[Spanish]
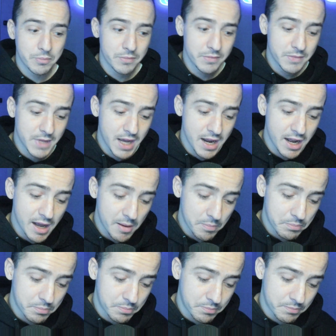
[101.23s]
de la
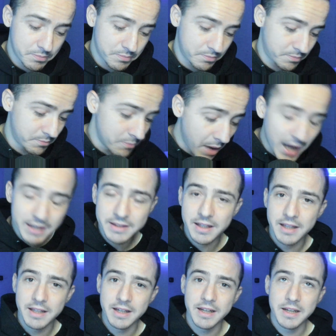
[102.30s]
banda
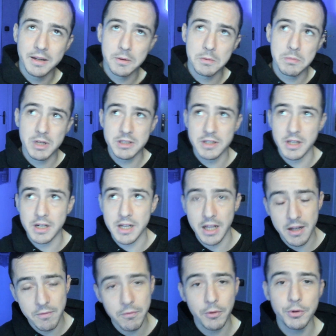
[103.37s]
de más cerca
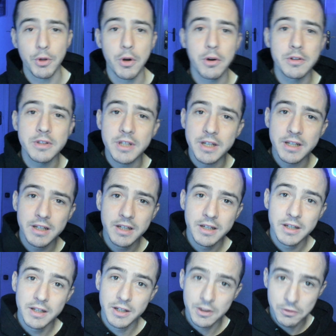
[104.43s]
del fondo norte,
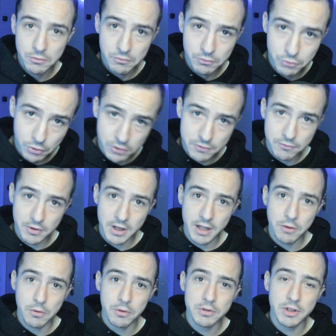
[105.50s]
dos fuera de
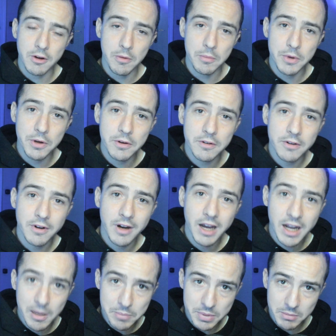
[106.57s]
juego se comió en
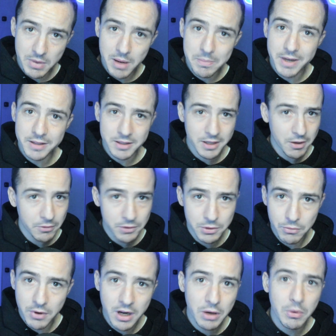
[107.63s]
la primera parte, que
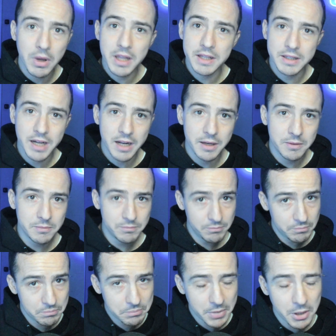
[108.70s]
continuó la jugada y tal.
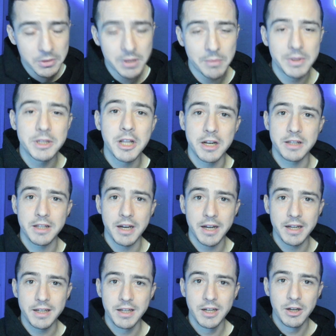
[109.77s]
Pero también terita,
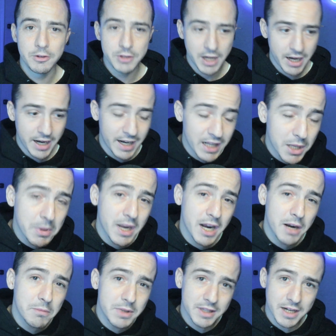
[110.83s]
¿eh? O sea, el nivel
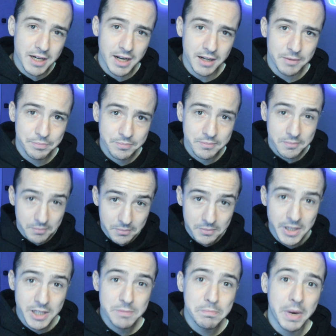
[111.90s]
arbitral
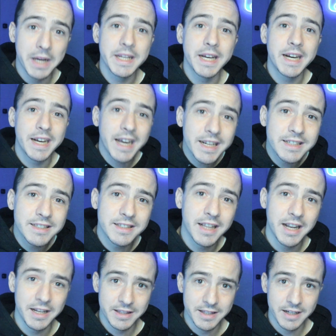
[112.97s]
de España es
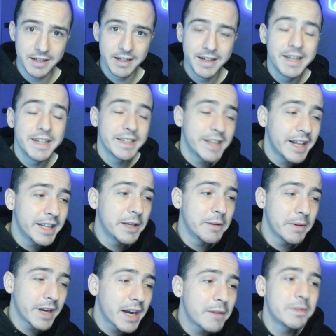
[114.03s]
terita. Y el
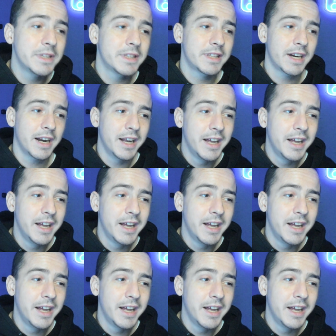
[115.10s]
nivel arbitral